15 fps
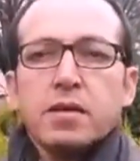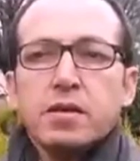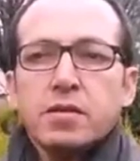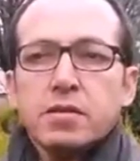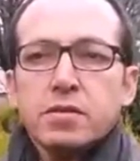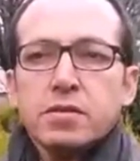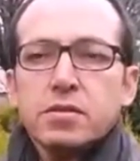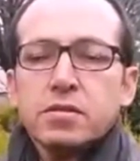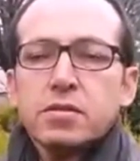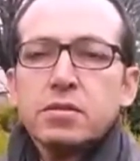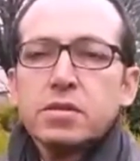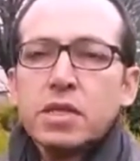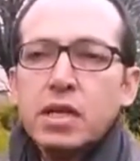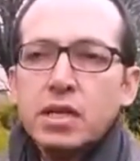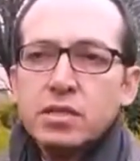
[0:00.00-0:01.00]
E,
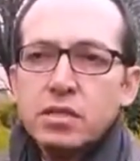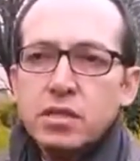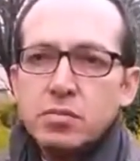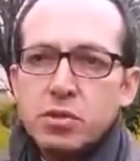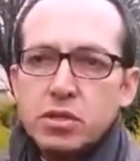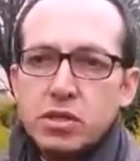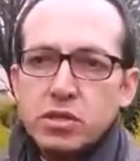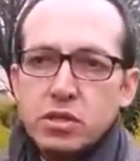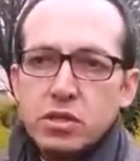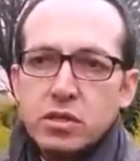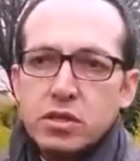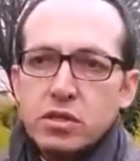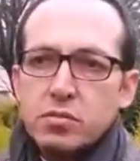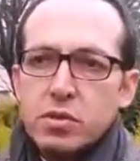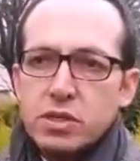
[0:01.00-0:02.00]
Selahattin Demirtaş'ın
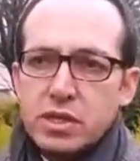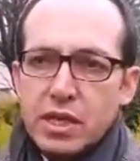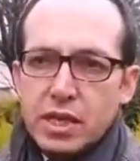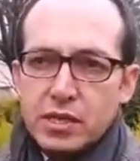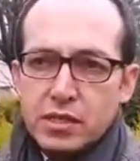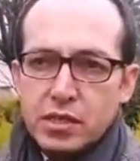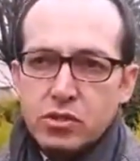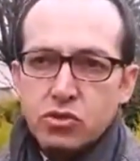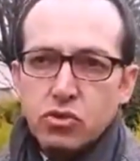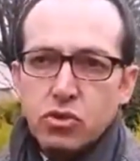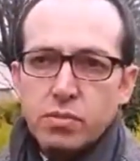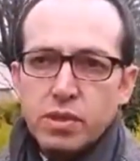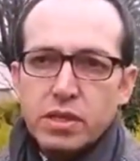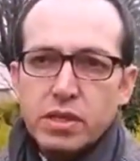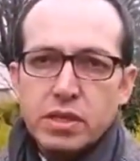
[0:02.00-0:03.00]
bir siyasetçi
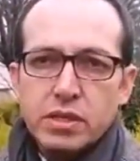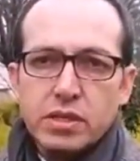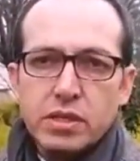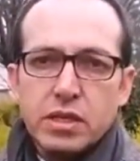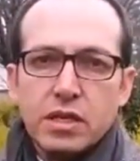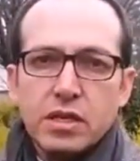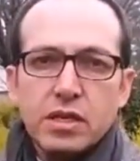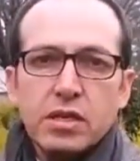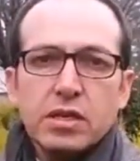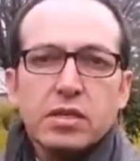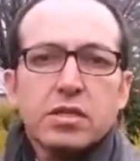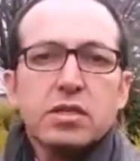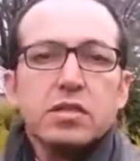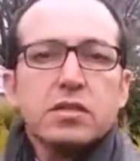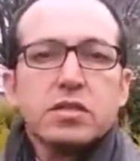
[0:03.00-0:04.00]
olmanın yanı sıra
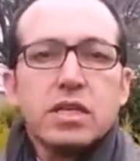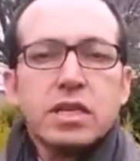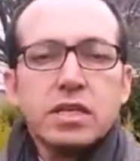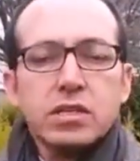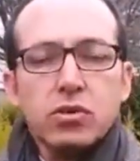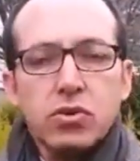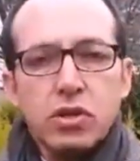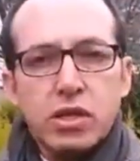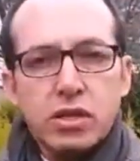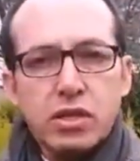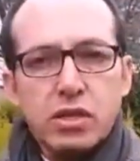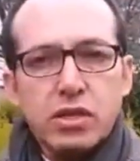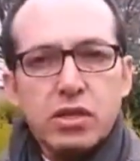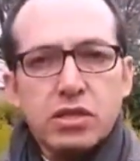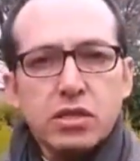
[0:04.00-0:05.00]
e, sanata olan
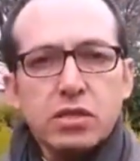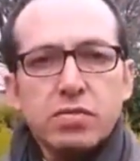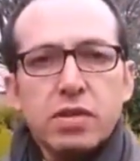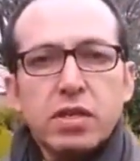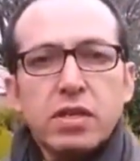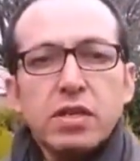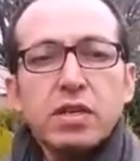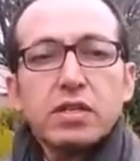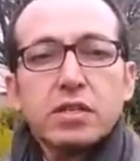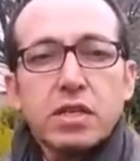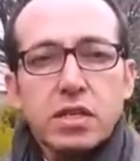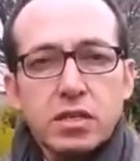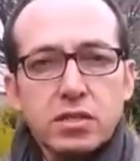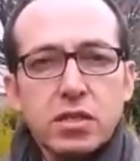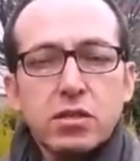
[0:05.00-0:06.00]
ilgisi ve
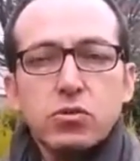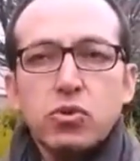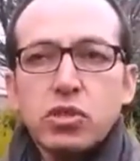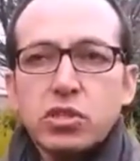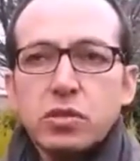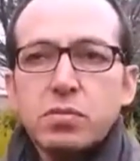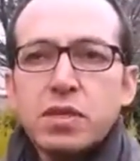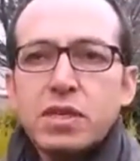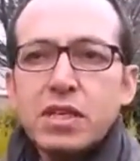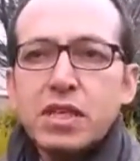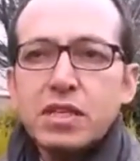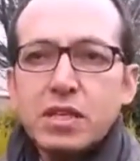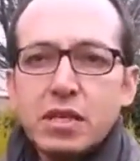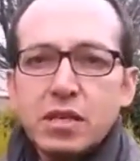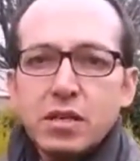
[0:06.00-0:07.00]
sanatsal
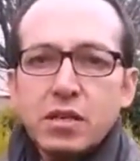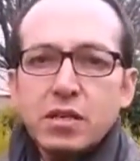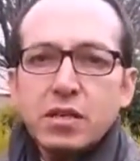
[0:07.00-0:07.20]
üretimleriyle de